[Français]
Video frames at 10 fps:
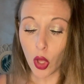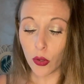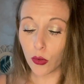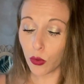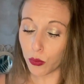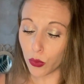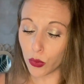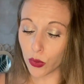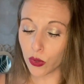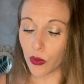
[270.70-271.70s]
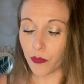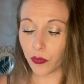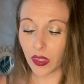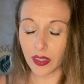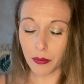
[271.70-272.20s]
De plus,
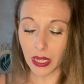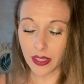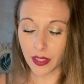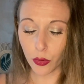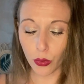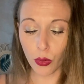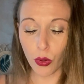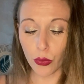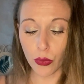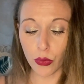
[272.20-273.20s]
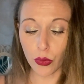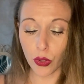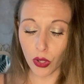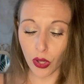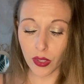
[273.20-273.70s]
des particules de
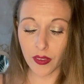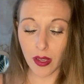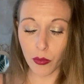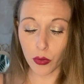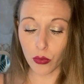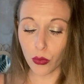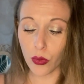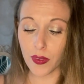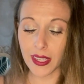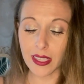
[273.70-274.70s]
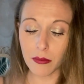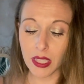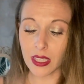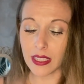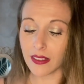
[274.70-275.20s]
coque d'amande douce
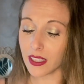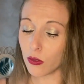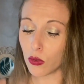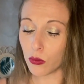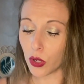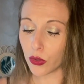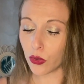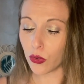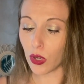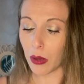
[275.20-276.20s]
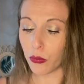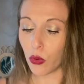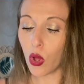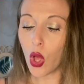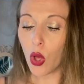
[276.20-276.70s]
éliminent les cellules mortes de la
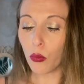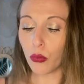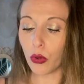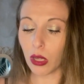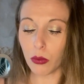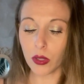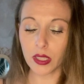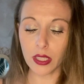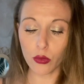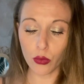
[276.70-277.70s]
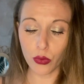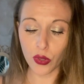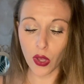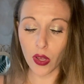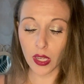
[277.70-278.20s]
peau pour apporter
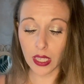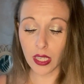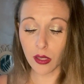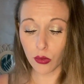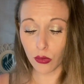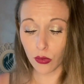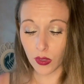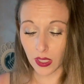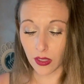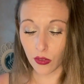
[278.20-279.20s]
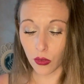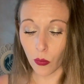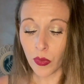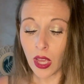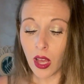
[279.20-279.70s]
douceur et nutrition.
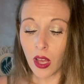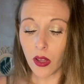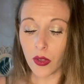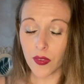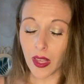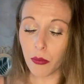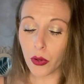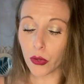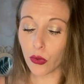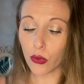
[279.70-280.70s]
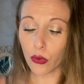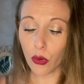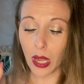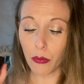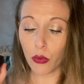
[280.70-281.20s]
Euh, ça apporte sur
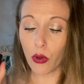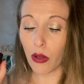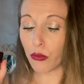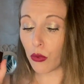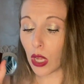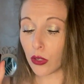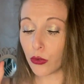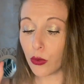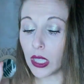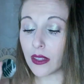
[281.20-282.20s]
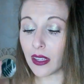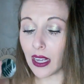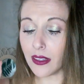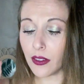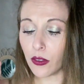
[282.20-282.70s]
la peau un voile d'huile
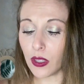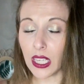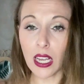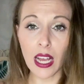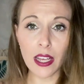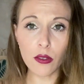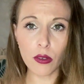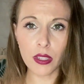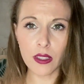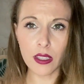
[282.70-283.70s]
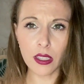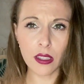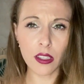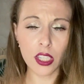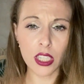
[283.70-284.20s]
traditionnelle
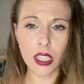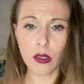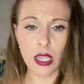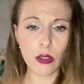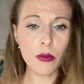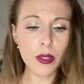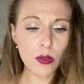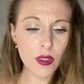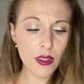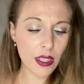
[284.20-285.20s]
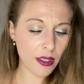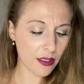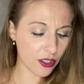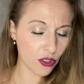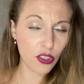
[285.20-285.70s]
ayurvédique. J'ai euh, la luminosité qui
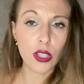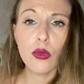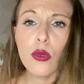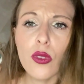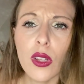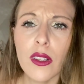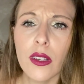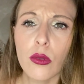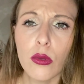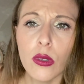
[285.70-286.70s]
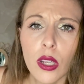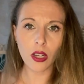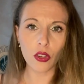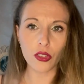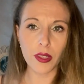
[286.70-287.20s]
s'est changée toute seule d'un coup.
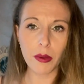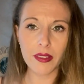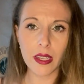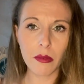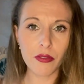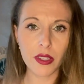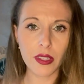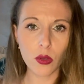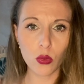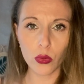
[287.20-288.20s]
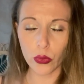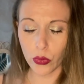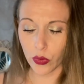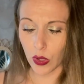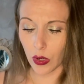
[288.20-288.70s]
Alors je sais pas ce qu'elle m'a fait d'un coup
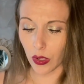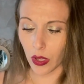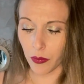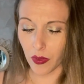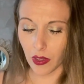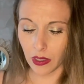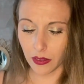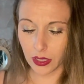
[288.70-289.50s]
toute seule comme ça.